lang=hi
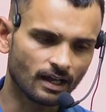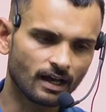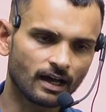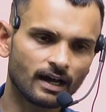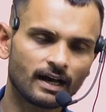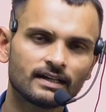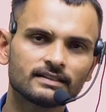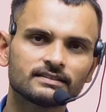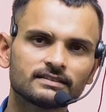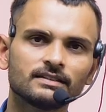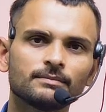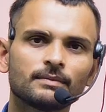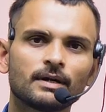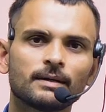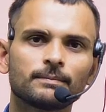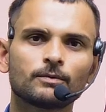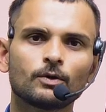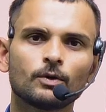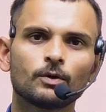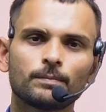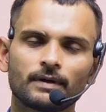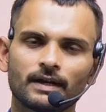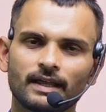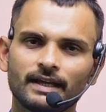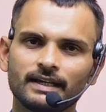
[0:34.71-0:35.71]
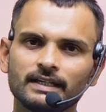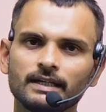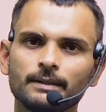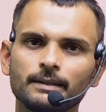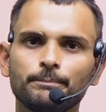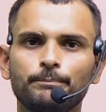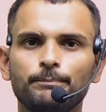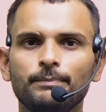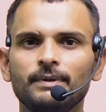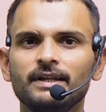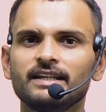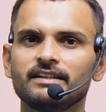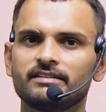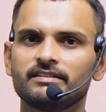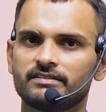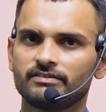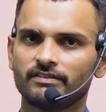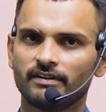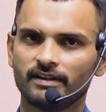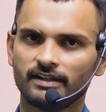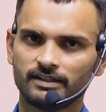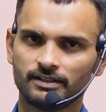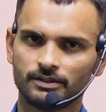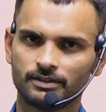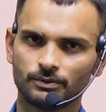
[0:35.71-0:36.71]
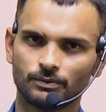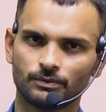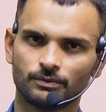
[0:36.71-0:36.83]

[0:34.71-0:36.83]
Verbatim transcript: आज हम आपको पढ़ाएंगे प्लेस वैल्यू